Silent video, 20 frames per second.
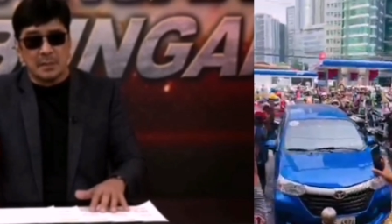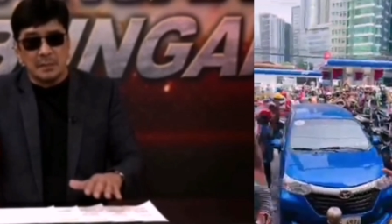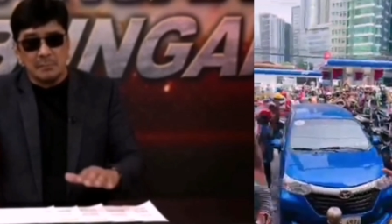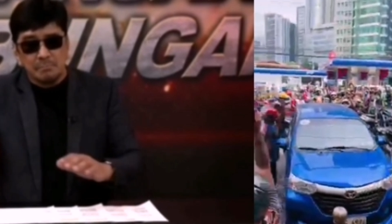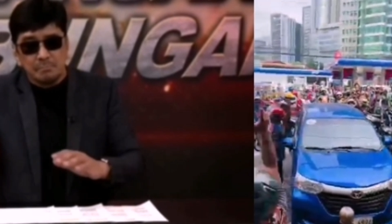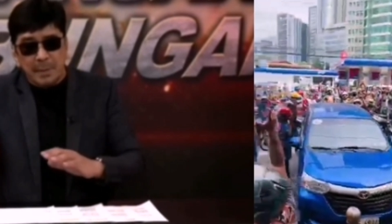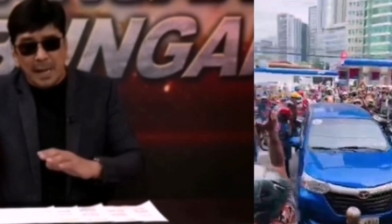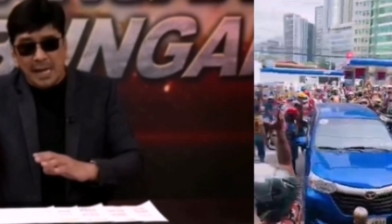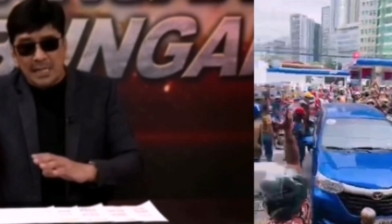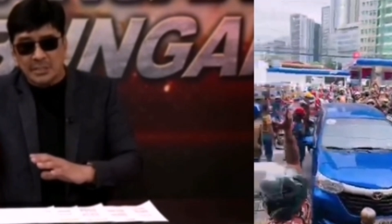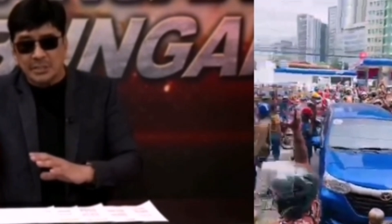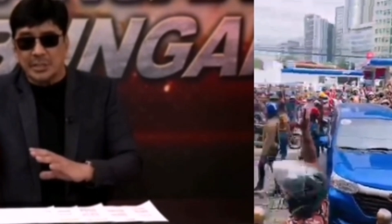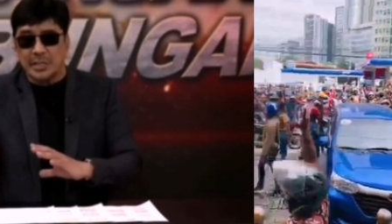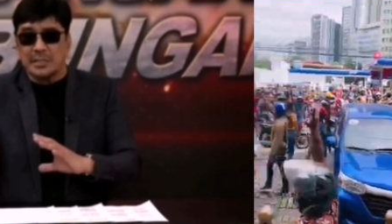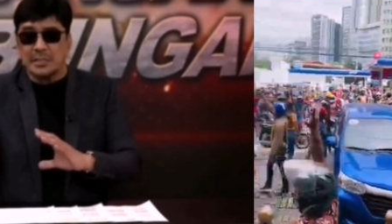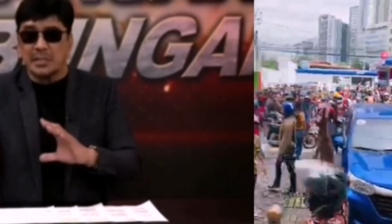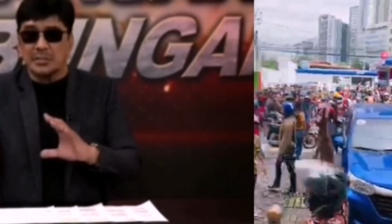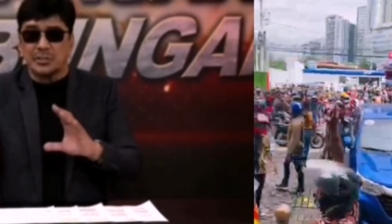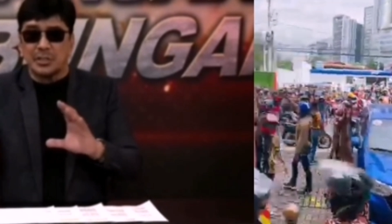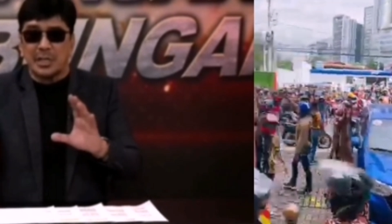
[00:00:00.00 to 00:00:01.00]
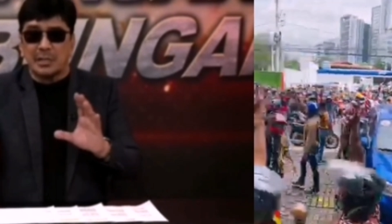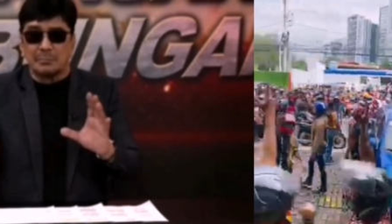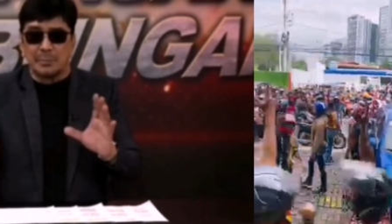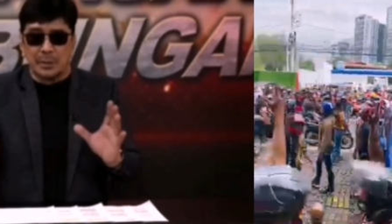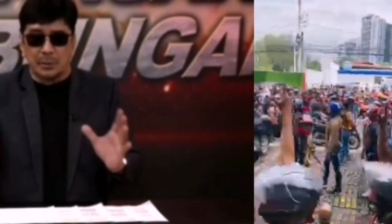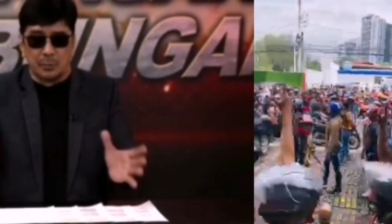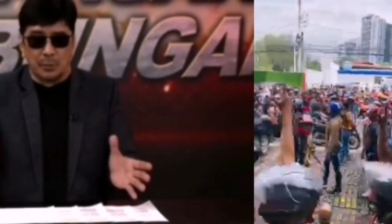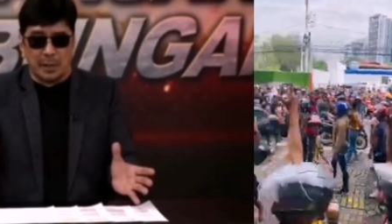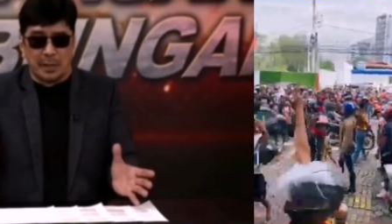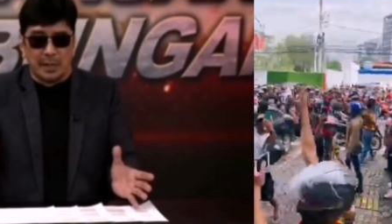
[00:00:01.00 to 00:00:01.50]
In passing,
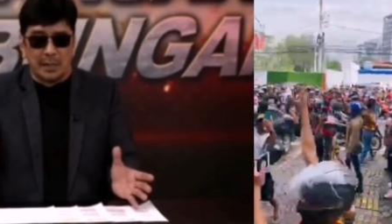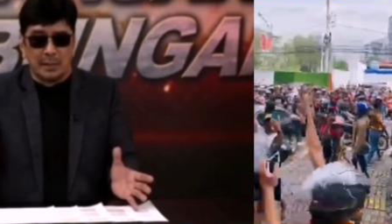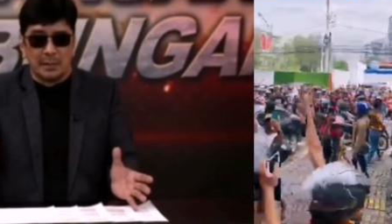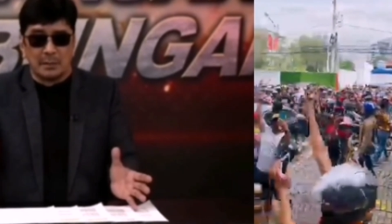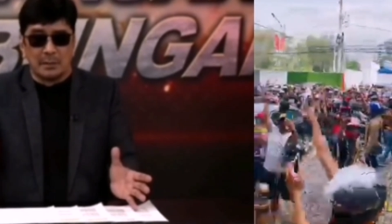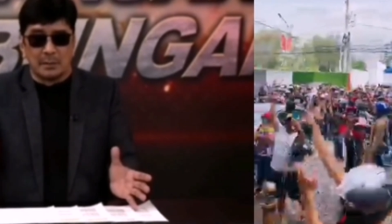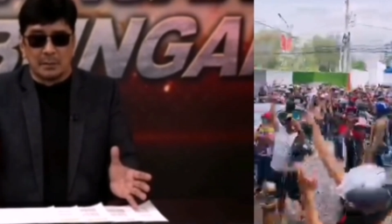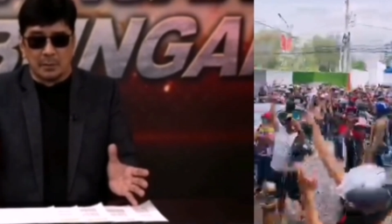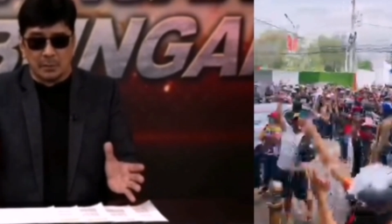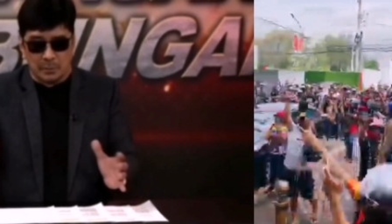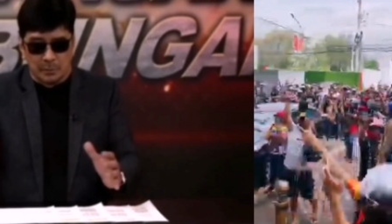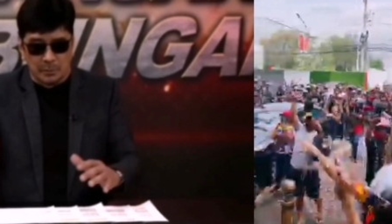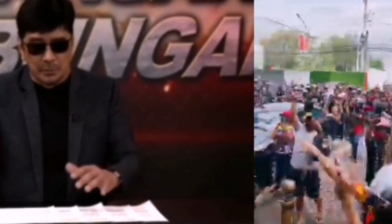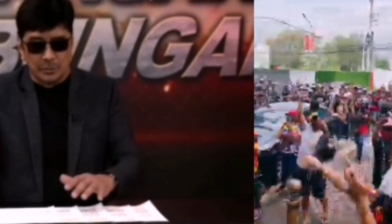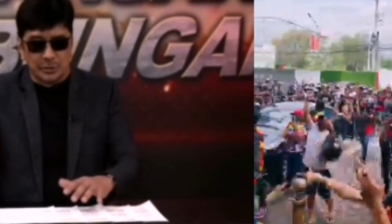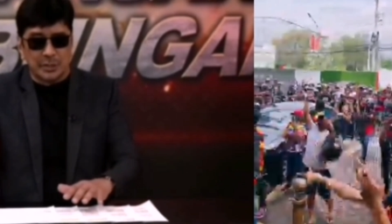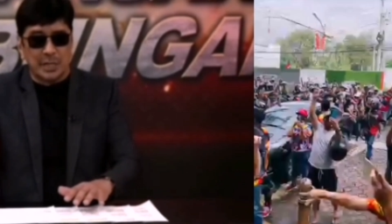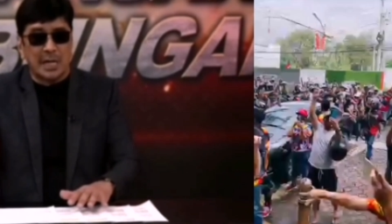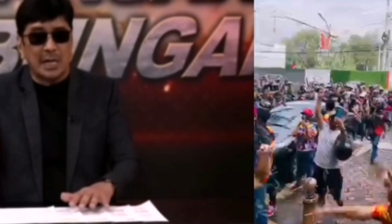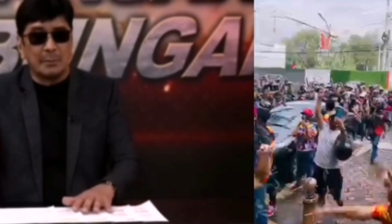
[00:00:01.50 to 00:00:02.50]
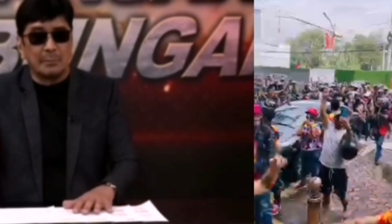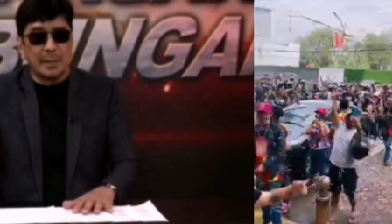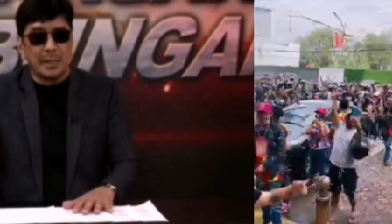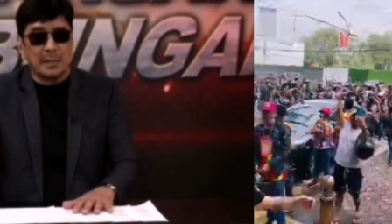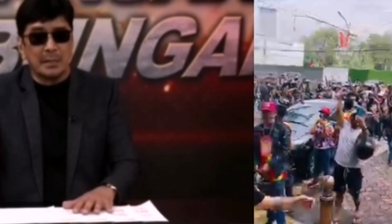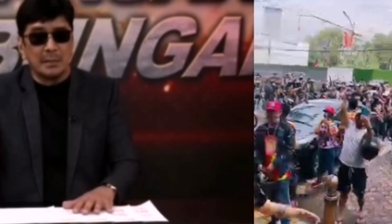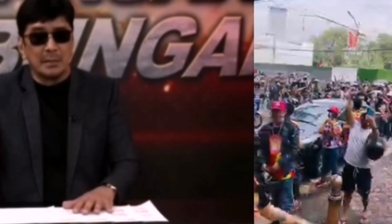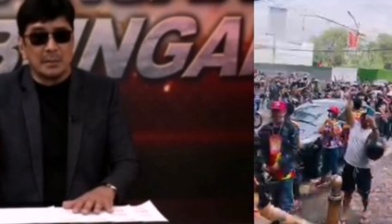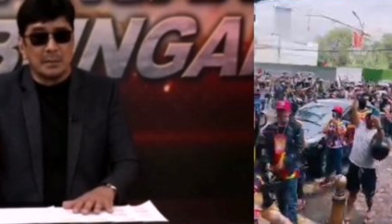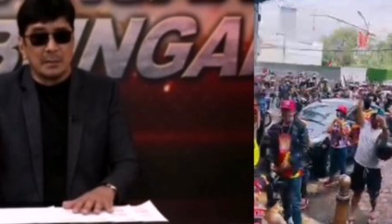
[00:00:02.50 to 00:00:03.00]
sabi ko lang doon sa
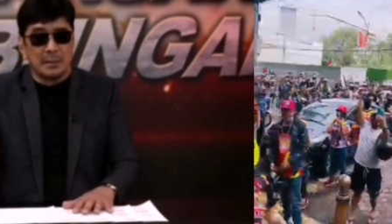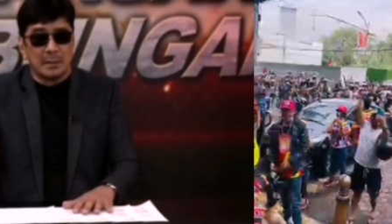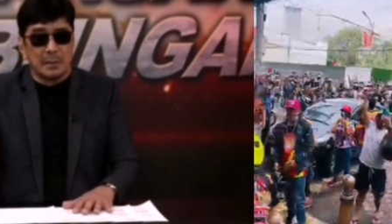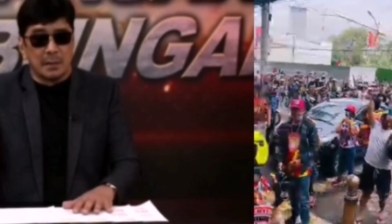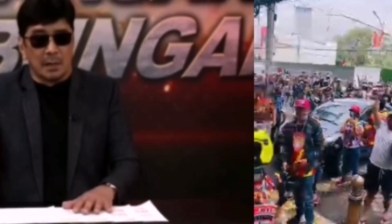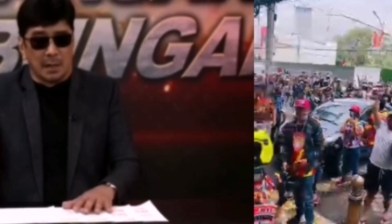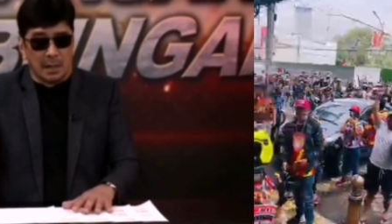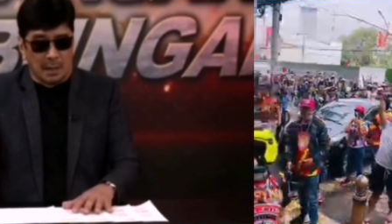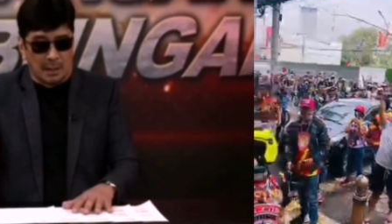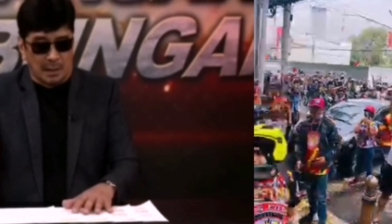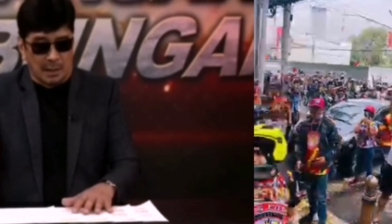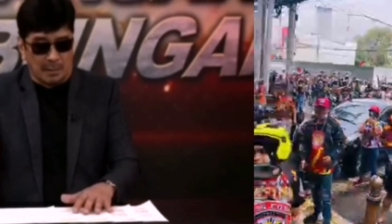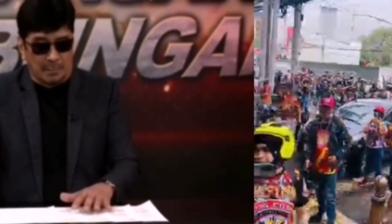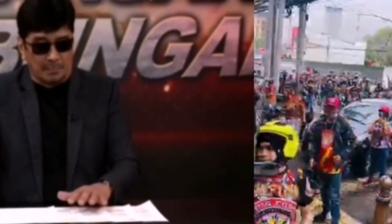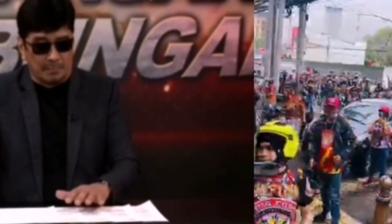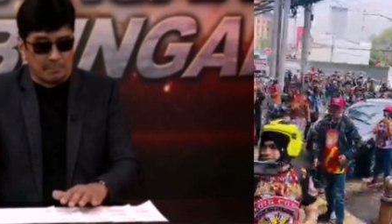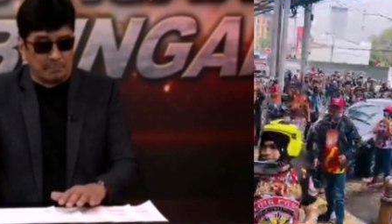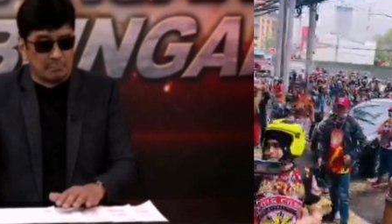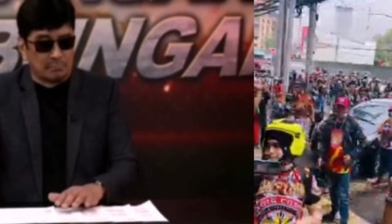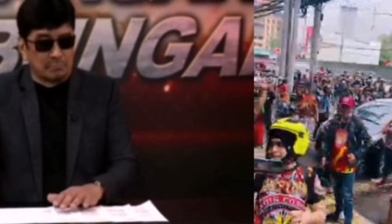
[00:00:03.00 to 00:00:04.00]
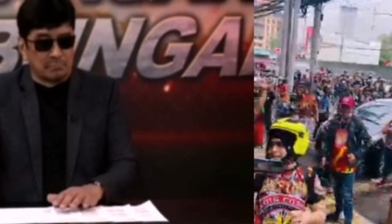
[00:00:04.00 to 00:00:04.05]
aming, uh,